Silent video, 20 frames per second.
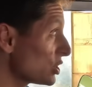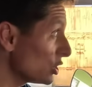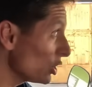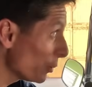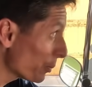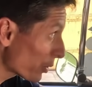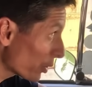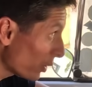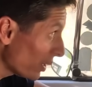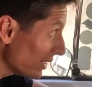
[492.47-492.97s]
yendo a
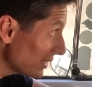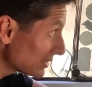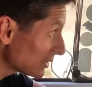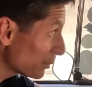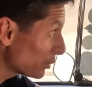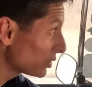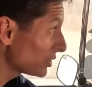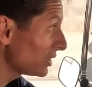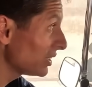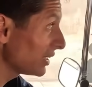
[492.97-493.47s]
probar esa
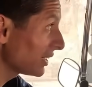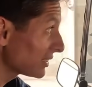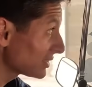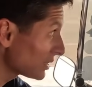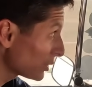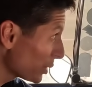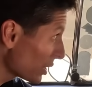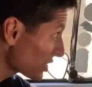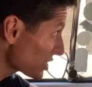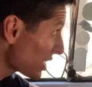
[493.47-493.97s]
montaña que
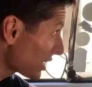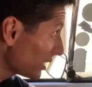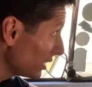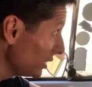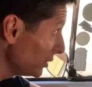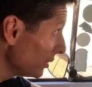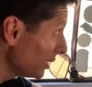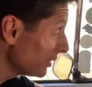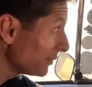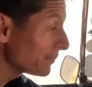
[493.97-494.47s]
se ve allá
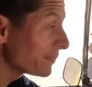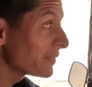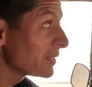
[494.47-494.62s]
arriba.